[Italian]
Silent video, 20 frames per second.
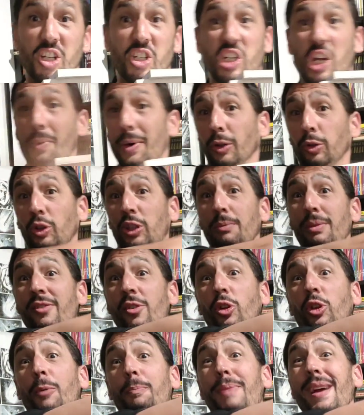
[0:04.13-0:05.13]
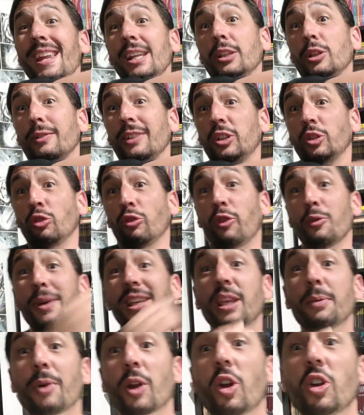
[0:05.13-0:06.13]
Ciao a tutti, benvenuti o ben ritrovati su
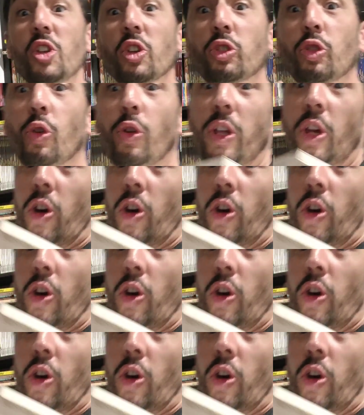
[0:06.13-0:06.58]
Fumetti e Parole, io sono